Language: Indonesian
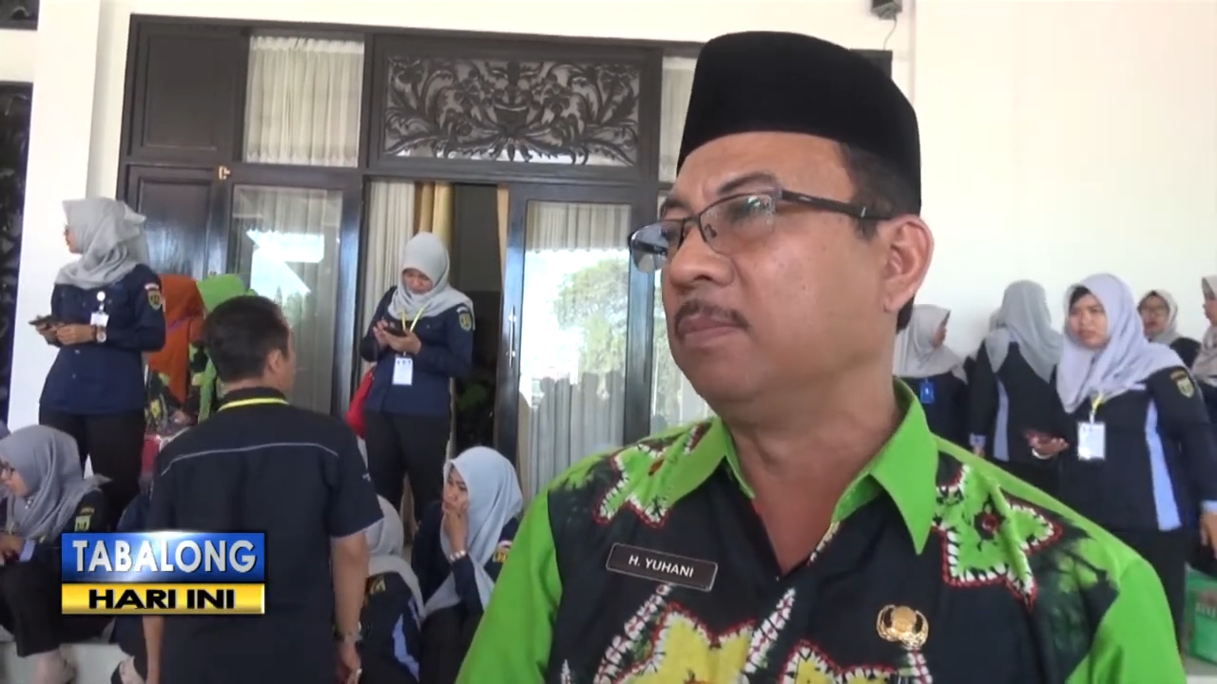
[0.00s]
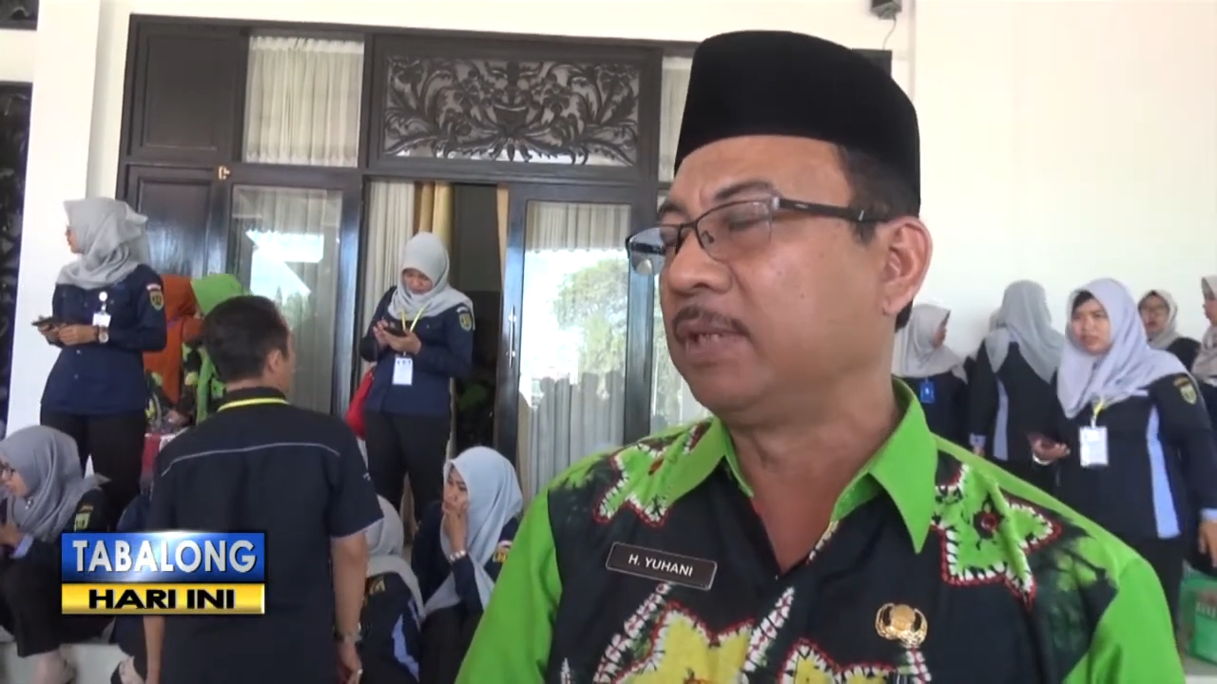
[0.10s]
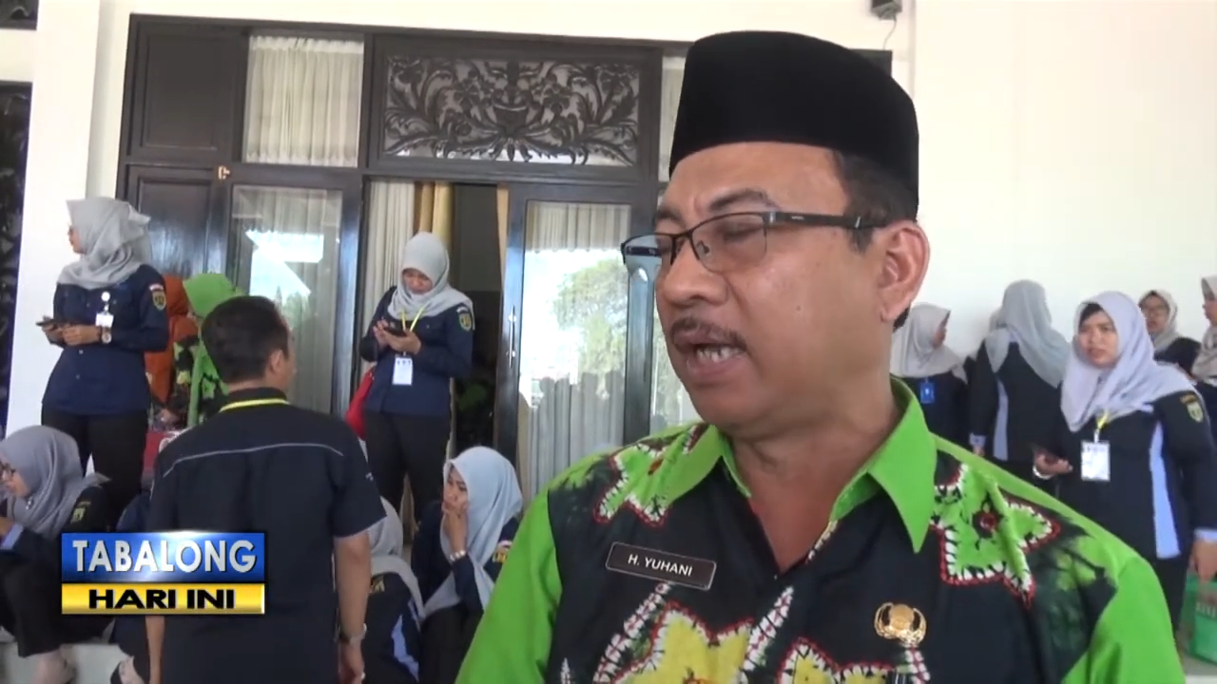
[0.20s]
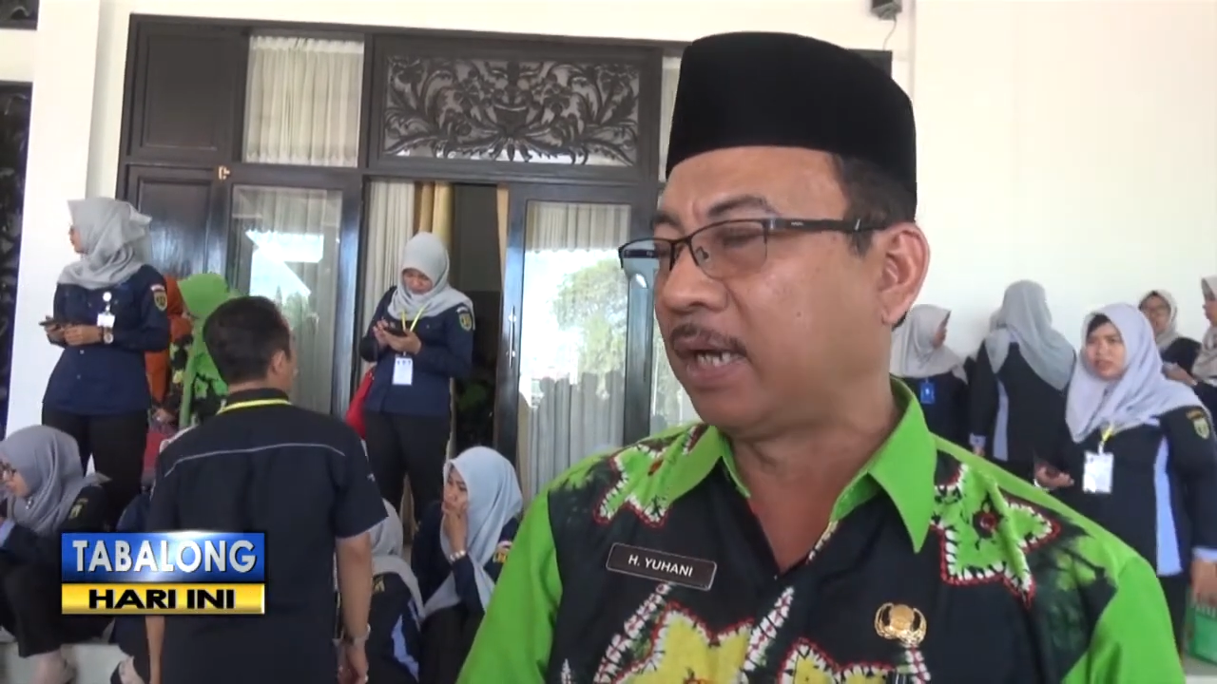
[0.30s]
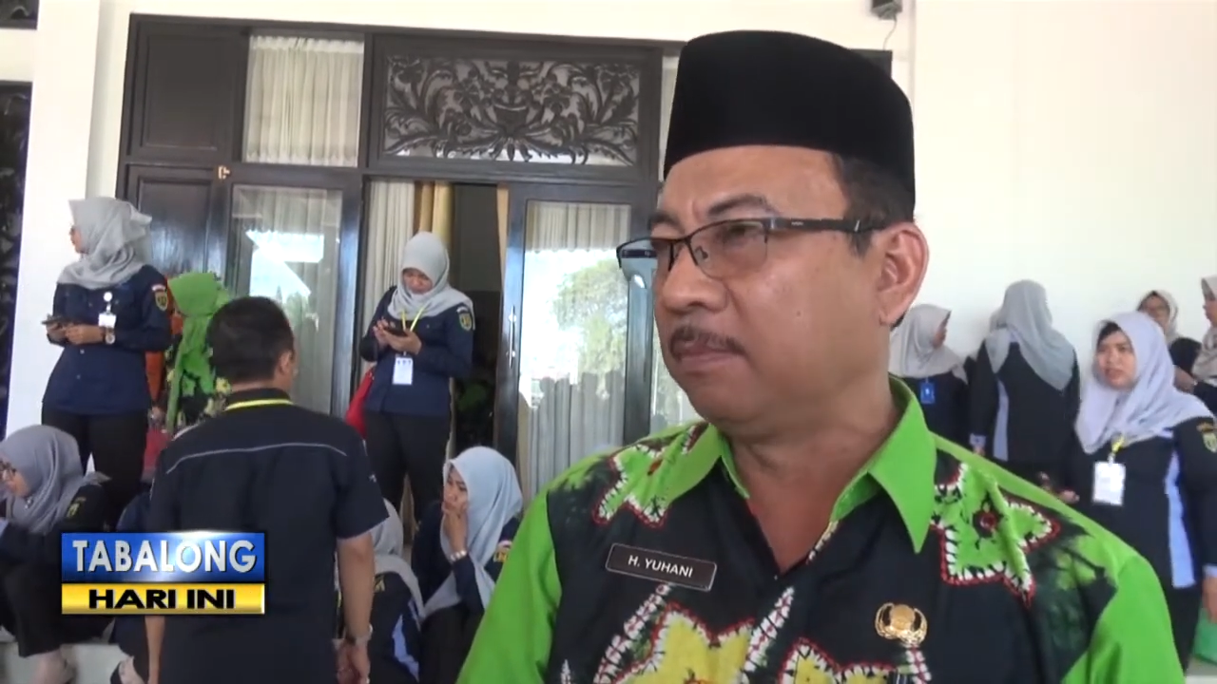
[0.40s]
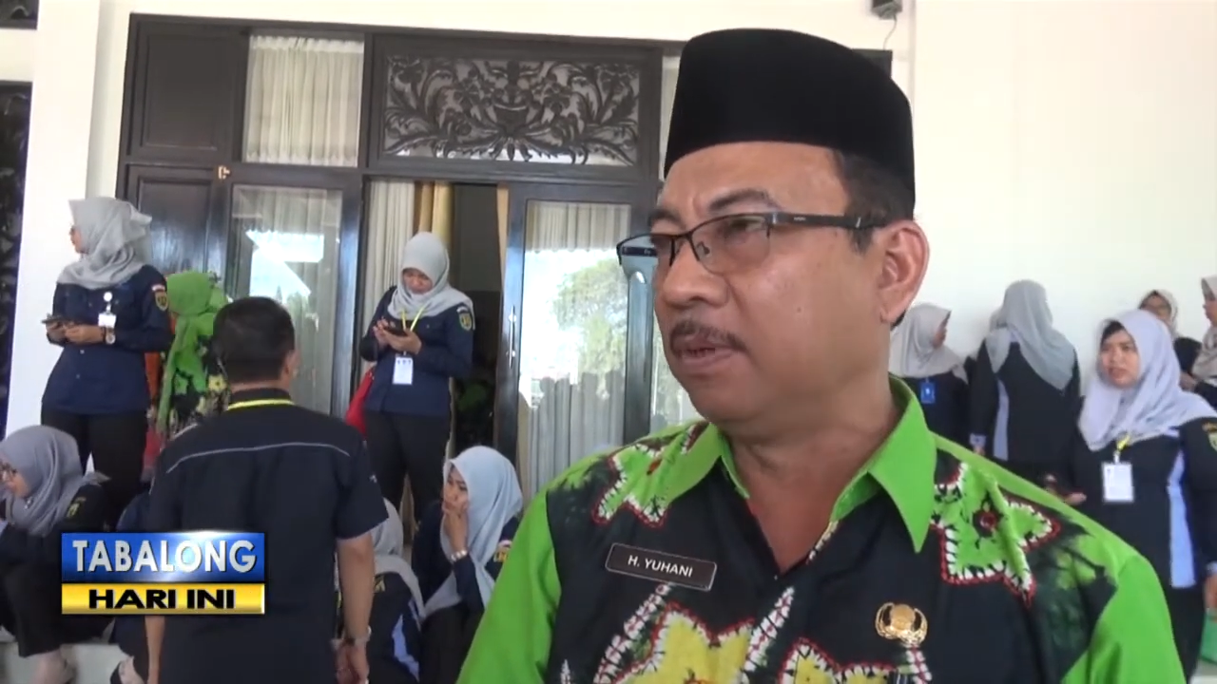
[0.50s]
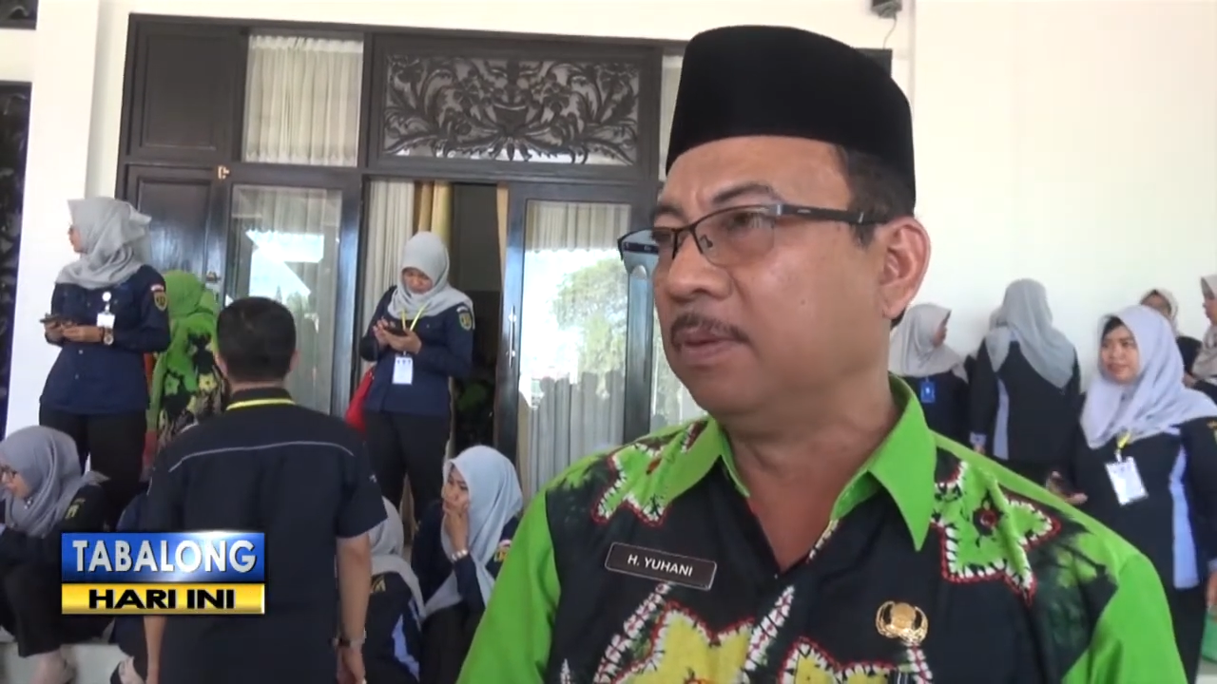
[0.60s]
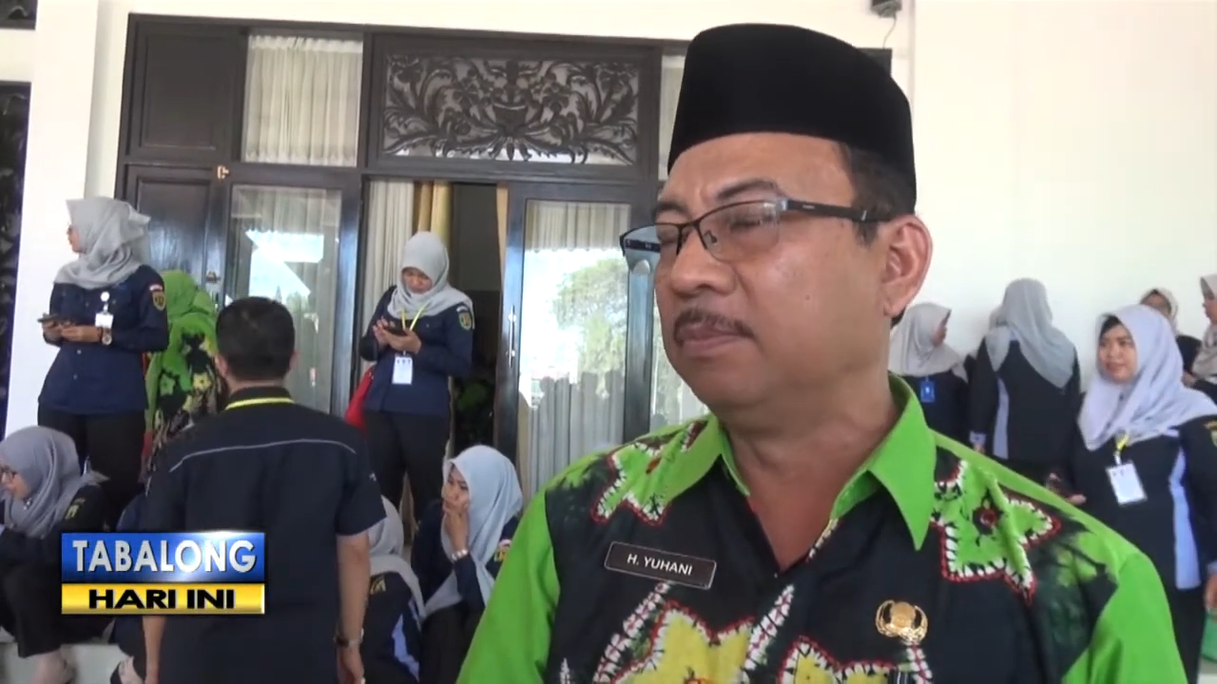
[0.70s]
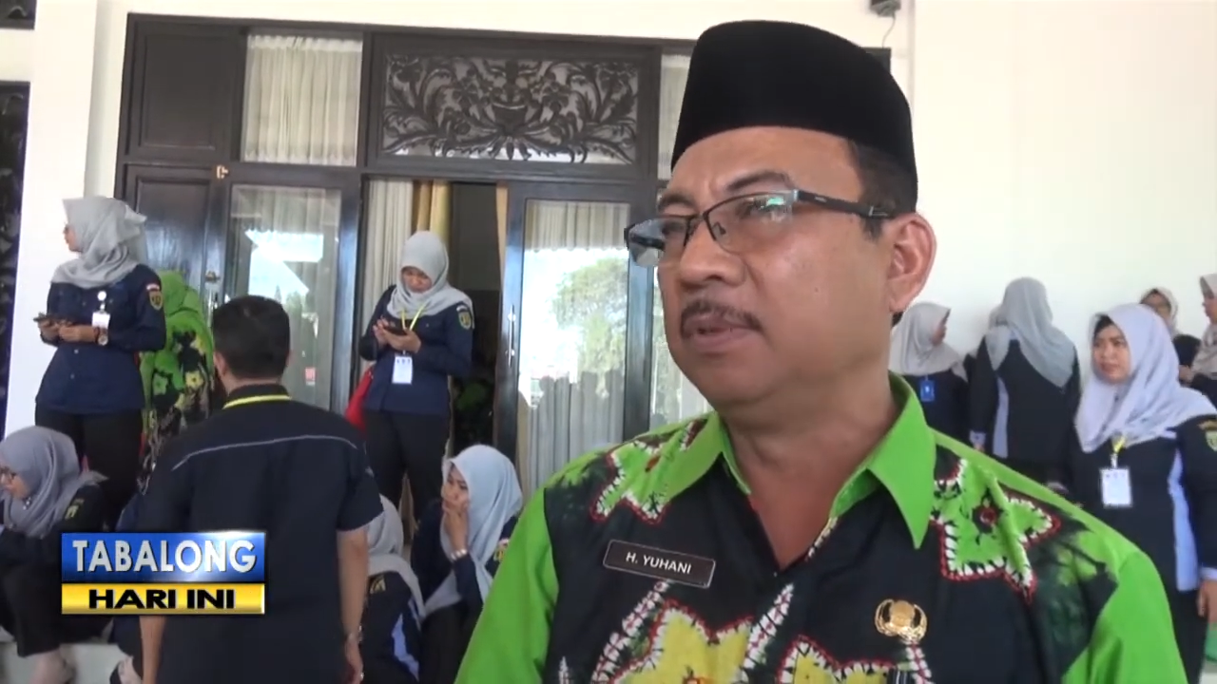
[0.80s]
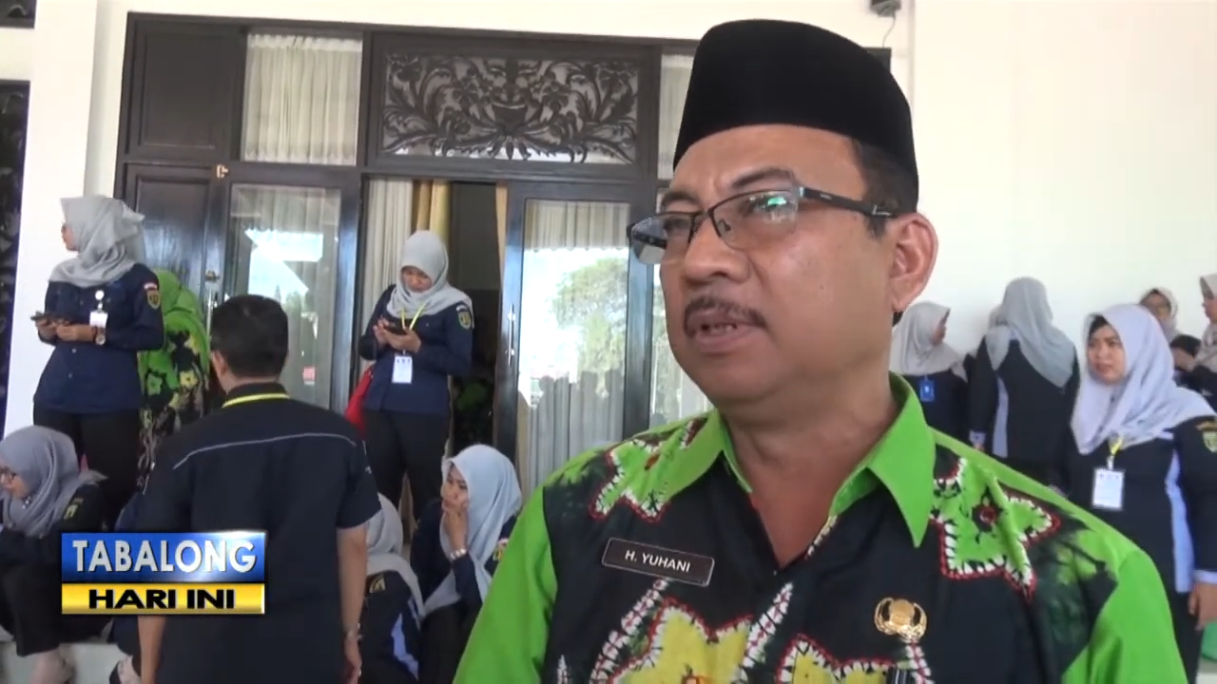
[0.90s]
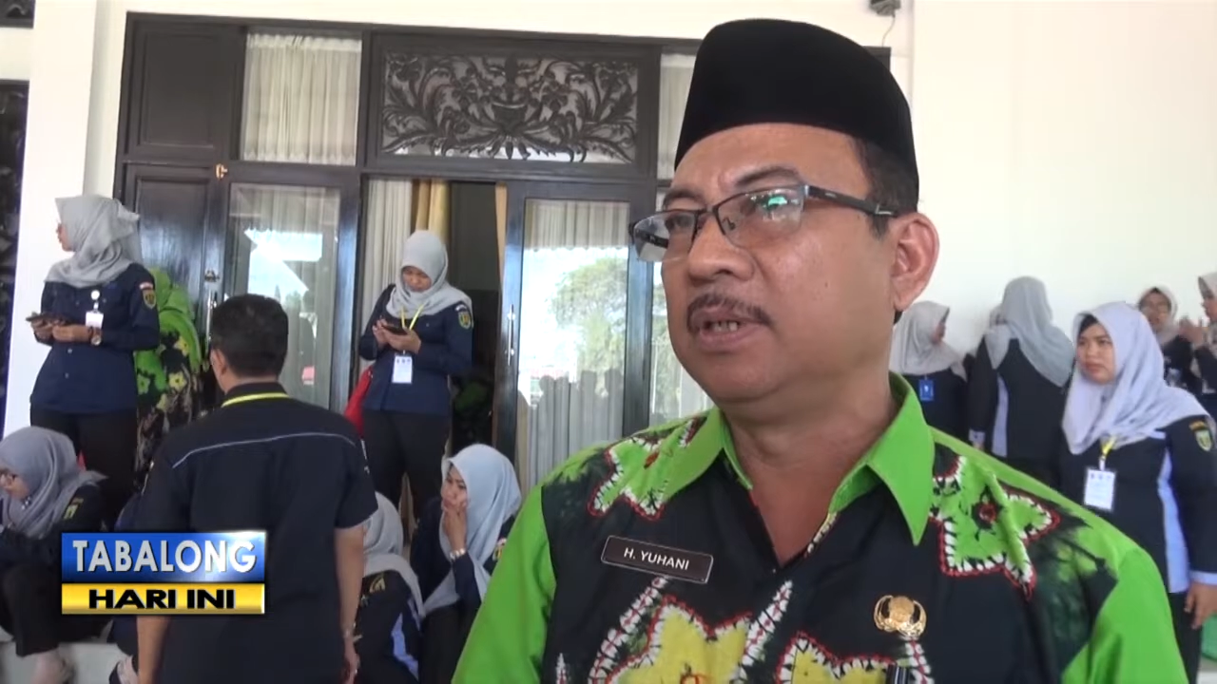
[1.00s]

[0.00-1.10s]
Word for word: di Tara belum.